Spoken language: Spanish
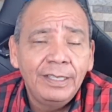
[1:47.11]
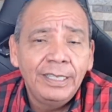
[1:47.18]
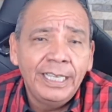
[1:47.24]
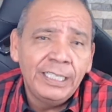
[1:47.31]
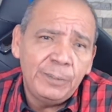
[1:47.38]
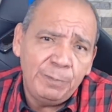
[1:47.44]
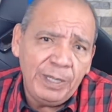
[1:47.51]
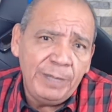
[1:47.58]

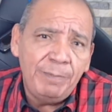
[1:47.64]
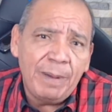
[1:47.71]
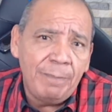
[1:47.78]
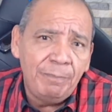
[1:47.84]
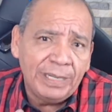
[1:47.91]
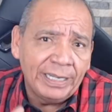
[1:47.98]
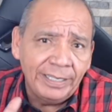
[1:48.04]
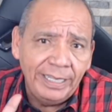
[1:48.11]
es PRIPAN
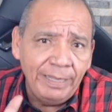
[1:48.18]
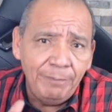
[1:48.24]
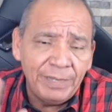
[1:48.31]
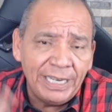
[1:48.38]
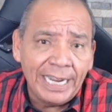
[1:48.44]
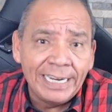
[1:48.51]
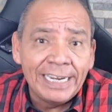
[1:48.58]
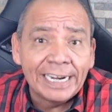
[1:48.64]
PRD,
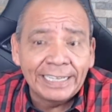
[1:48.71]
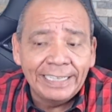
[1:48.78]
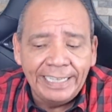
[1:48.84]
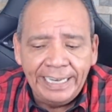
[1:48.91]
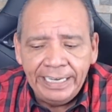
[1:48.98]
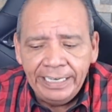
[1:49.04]
PRIAN RD,